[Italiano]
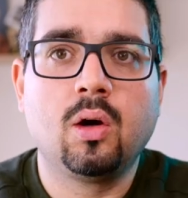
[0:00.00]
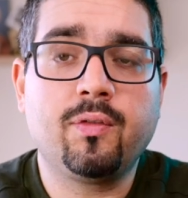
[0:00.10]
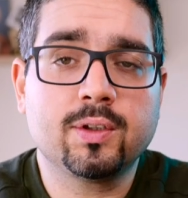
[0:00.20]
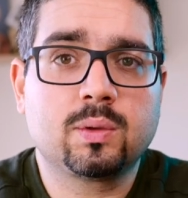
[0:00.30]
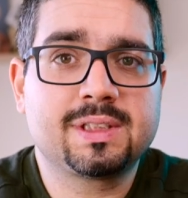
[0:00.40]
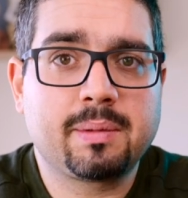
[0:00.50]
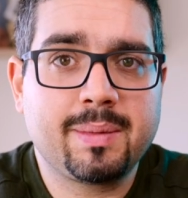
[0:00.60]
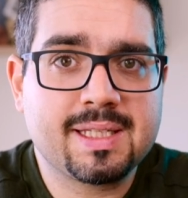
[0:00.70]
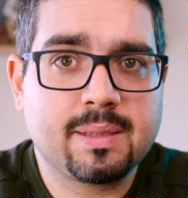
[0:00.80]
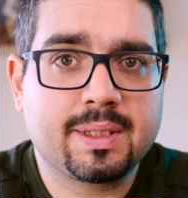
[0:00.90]
Ho fatto questa
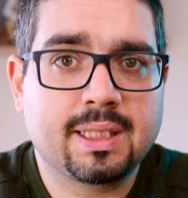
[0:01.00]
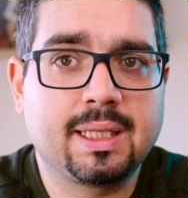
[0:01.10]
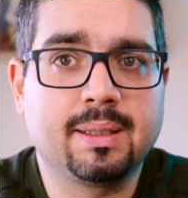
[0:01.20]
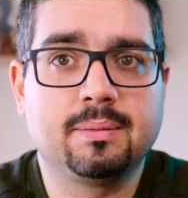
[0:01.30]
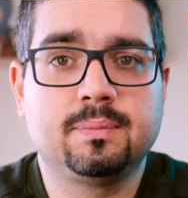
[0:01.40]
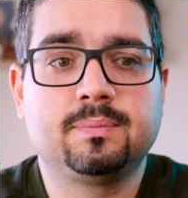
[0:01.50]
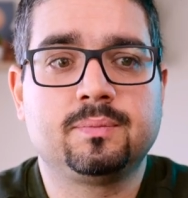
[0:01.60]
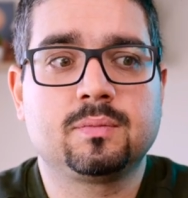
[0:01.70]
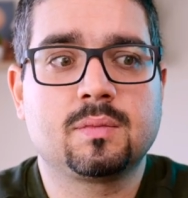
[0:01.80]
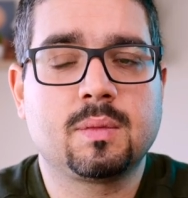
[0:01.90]
premessa perché?
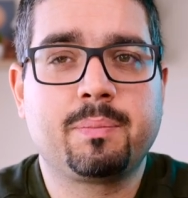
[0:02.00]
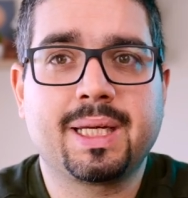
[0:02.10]
Mm,